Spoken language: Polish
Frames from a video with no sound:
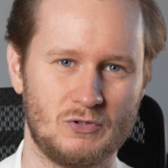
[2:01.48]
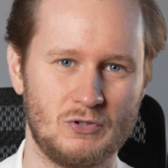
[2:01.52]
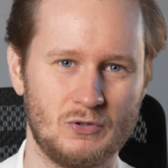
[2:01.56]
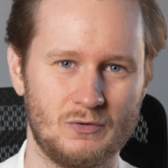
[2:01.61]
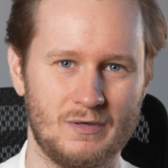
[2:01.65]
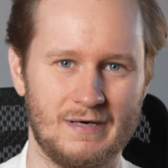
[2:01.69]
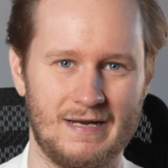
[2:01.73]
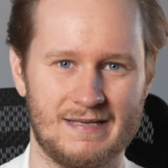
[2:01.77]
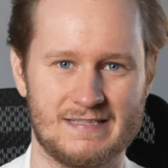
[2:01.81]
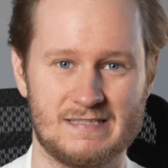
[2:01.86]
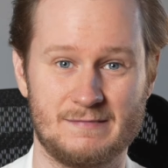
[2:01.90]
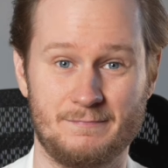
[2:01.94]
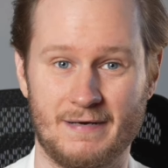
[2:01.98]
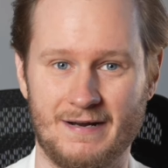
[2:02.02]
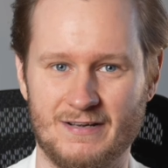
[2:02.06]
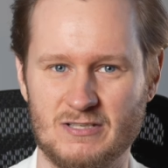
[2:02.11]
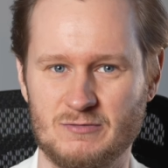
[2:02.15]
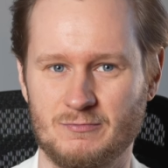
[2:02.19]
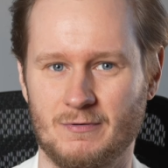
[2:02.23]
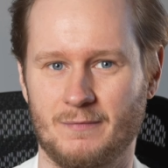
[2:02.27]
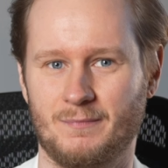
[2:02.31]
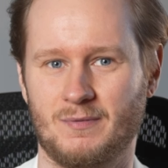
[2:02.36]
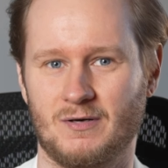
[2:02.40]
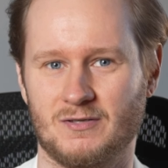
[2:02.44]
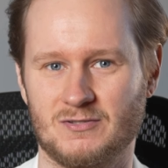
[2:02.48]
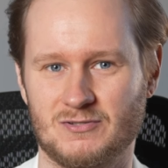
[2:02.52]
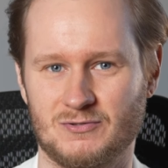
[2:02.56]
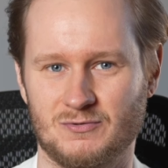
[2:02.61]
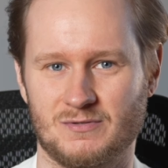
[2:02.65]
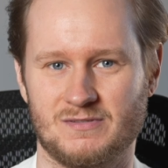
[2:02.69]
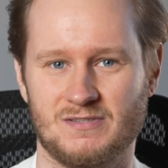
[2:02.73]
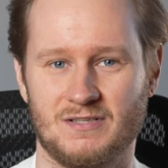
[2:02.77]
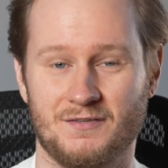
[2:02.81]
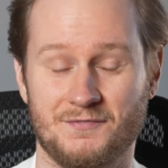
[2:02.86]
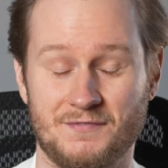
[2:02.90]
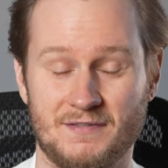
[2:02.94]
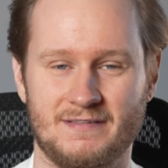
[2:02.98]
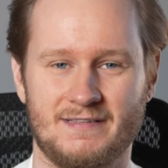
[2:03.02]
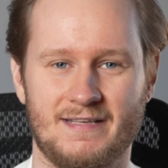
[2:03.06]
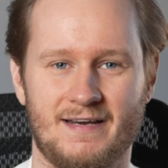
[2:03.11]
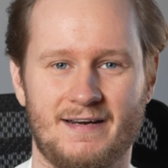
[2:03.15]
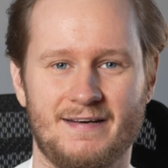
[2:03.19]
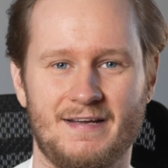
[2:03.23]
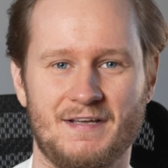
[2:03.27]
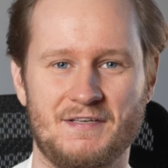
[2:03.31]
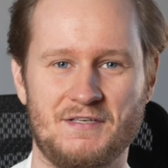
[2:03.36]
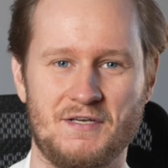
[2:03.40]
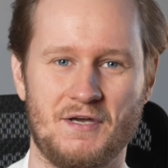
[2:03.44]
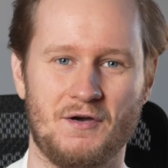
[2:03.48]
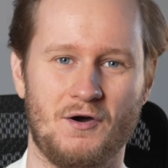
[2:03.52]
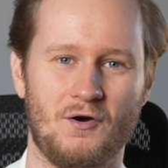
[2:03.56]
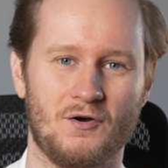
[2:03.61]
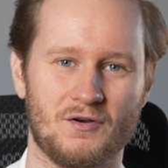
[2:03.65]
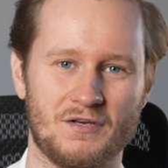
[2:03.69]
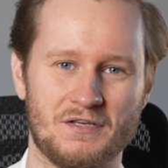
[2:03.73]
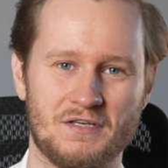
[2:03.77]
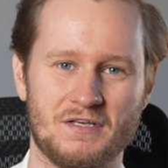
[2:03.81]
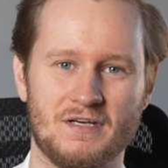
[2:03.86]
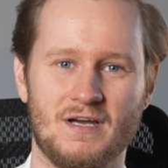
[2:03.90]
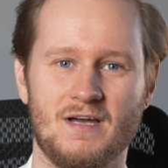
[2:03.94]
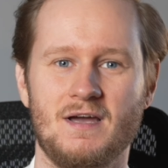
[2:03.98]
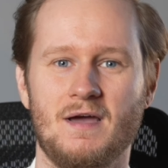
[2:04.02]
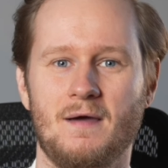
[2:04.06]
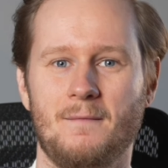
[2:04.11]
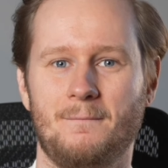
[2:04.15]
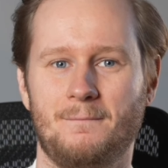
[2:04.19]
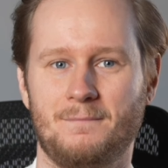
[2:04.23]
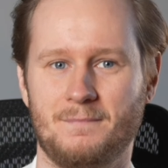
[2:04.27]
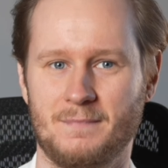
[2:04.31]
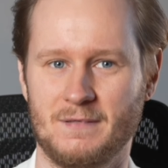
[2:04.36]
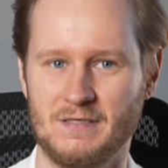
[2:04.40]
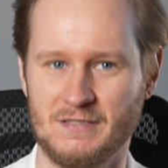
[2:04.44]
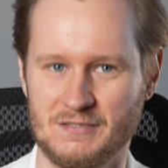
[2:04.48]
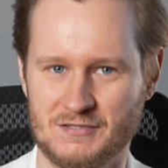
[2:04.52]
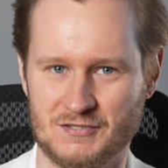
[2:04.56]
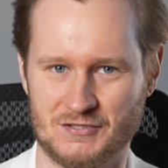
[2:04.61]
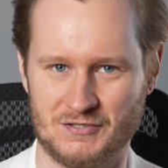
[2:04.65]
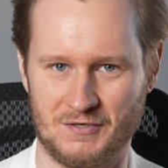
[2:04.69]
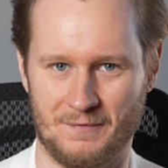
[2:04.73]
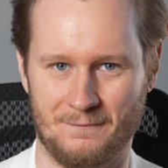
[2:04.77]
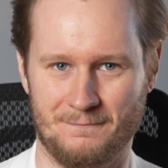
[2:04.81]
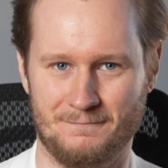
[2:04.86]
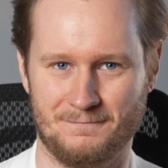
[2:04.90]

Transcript: Google'a, sprawdź po prostu, co w internecie o nich piszą.